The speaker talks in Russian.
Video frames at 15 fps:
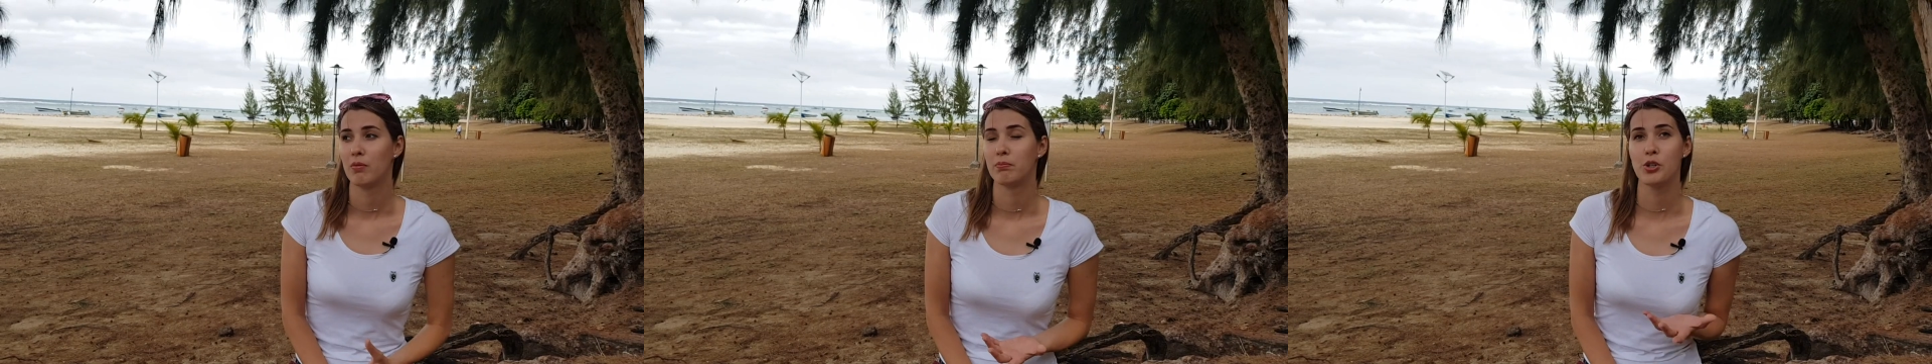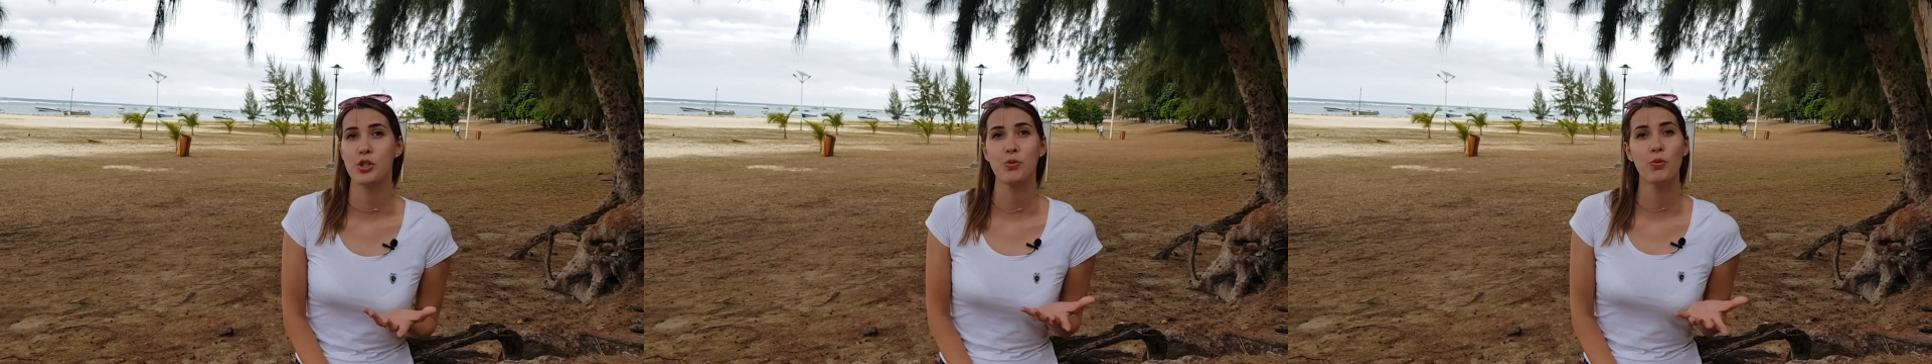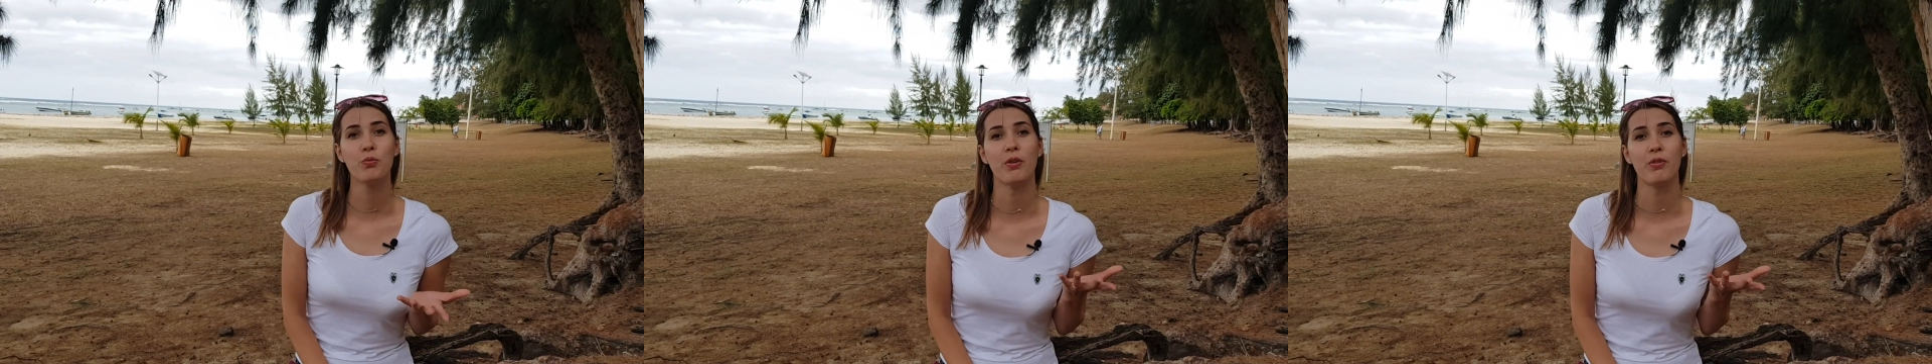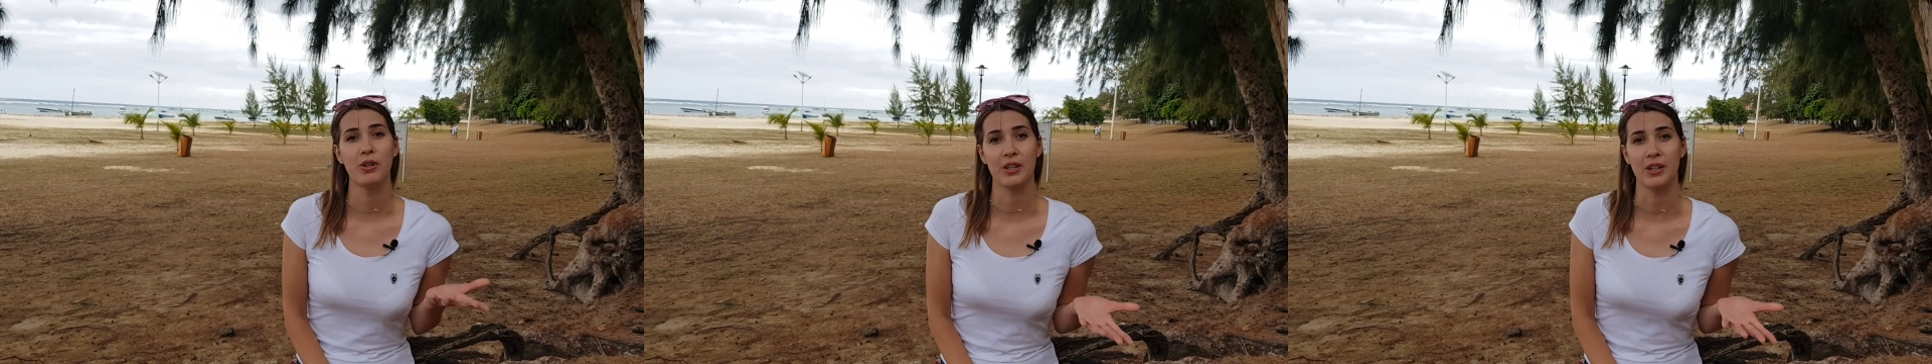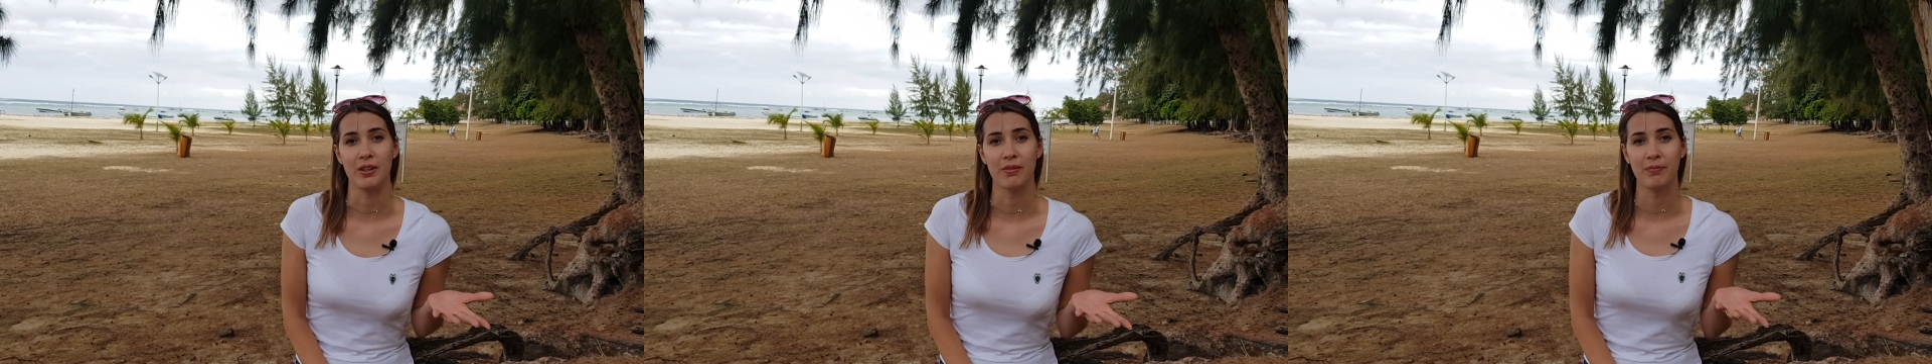Почему
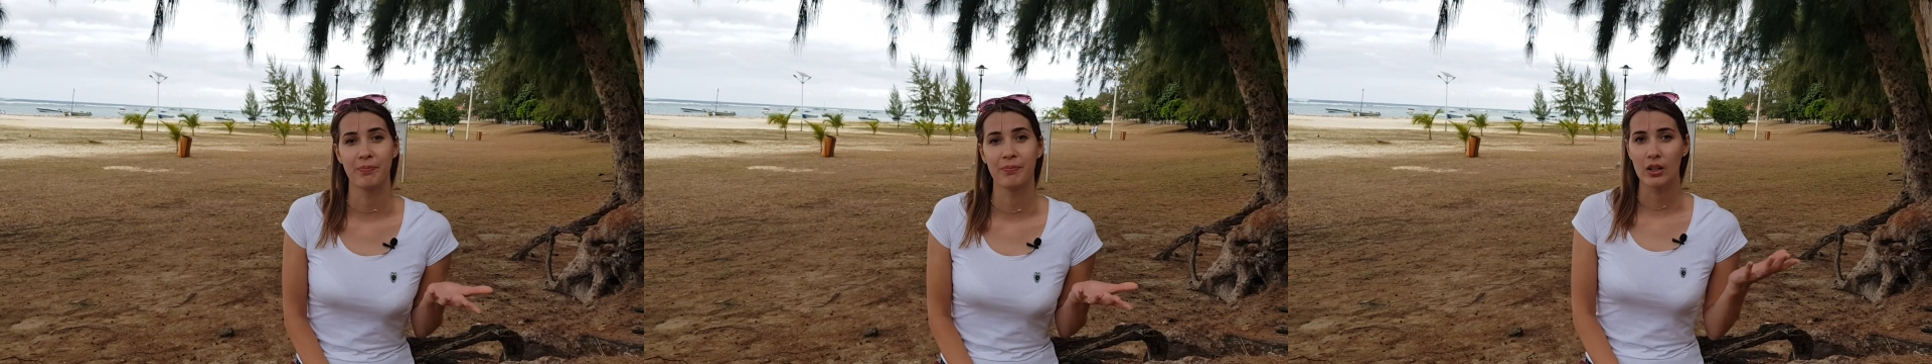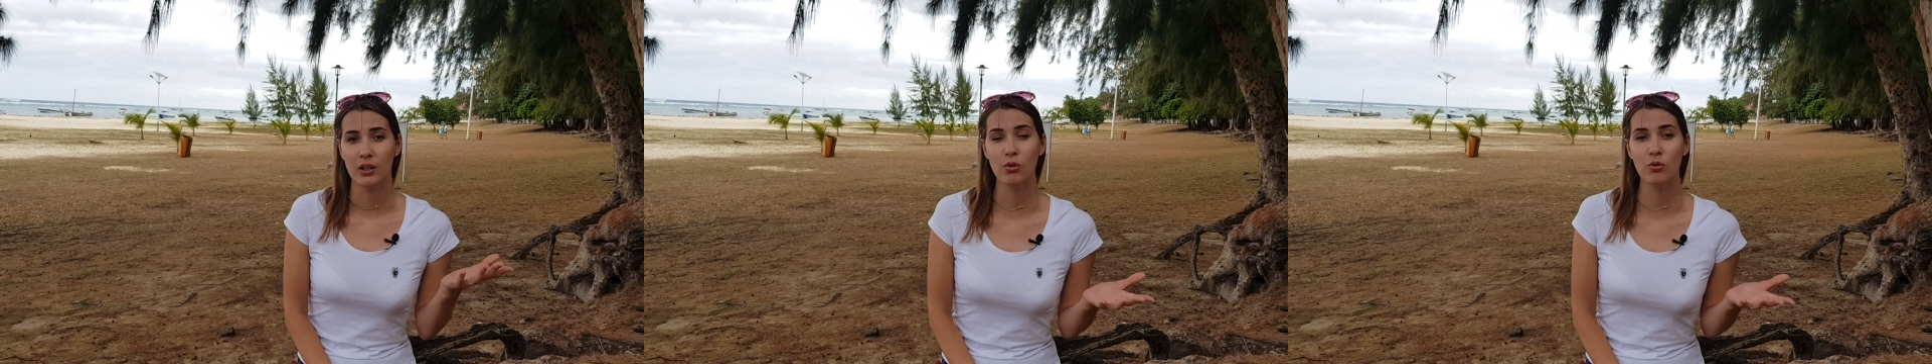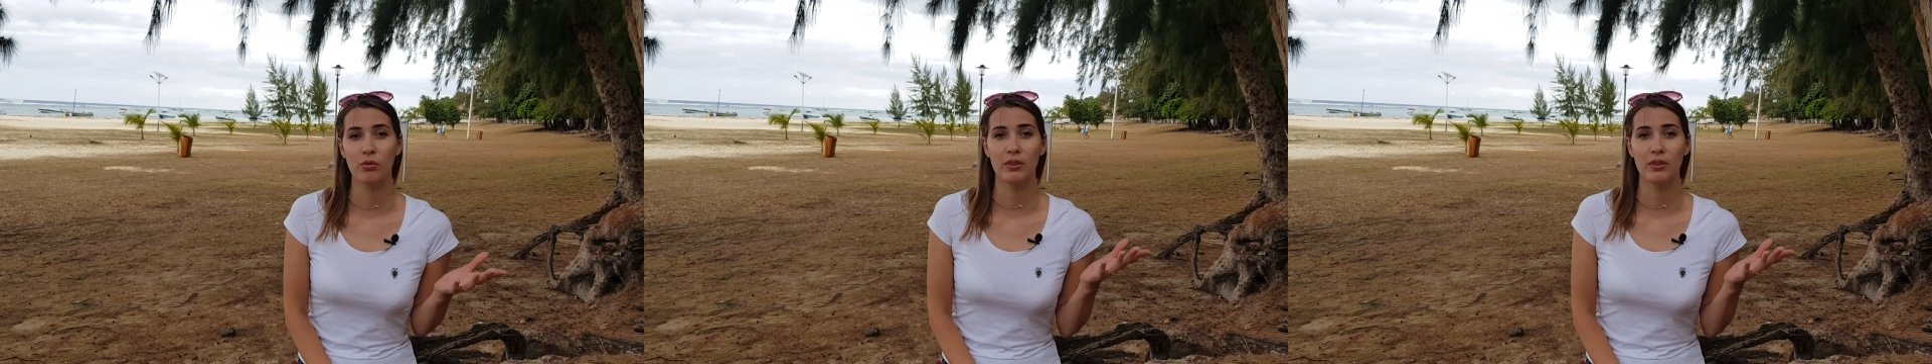Маврикий? Ну,